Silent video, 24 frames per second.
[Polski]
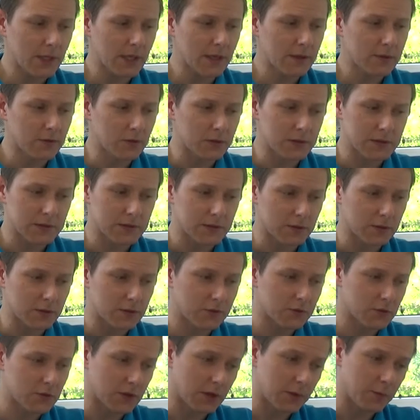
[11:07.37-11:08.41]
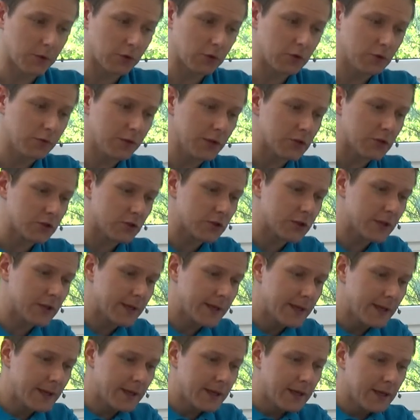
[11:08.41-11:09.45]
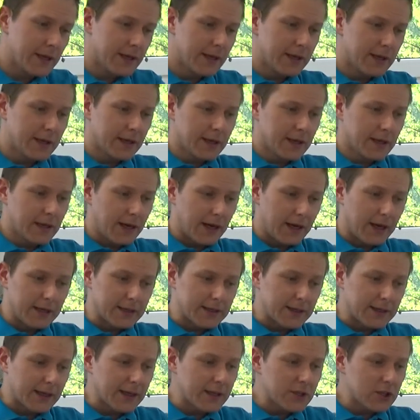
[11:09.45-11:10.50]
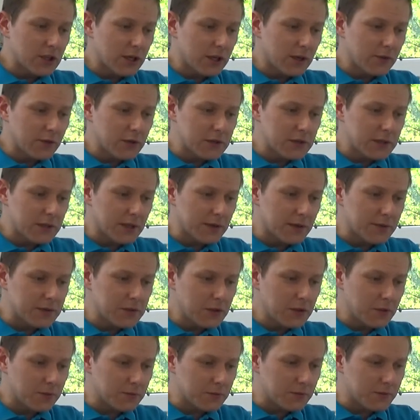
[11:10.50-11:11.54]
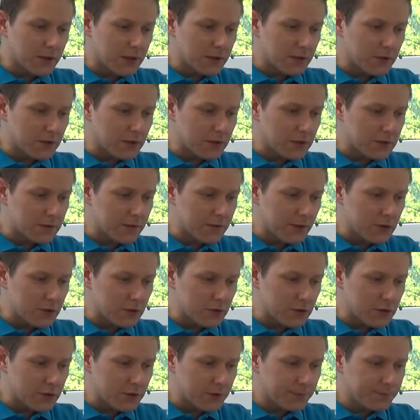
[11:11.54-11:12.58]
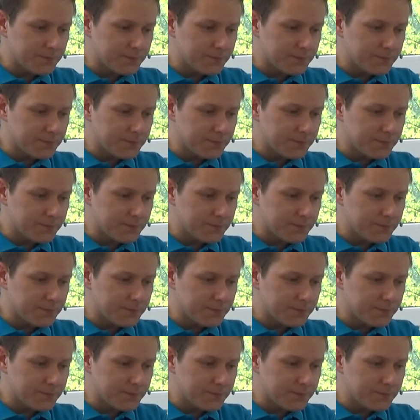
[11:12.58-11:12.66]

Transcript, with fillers: To jest coś, w co nie mogę uwierzyć. Ale takie ciekawostki tam są, warto je rozważyć.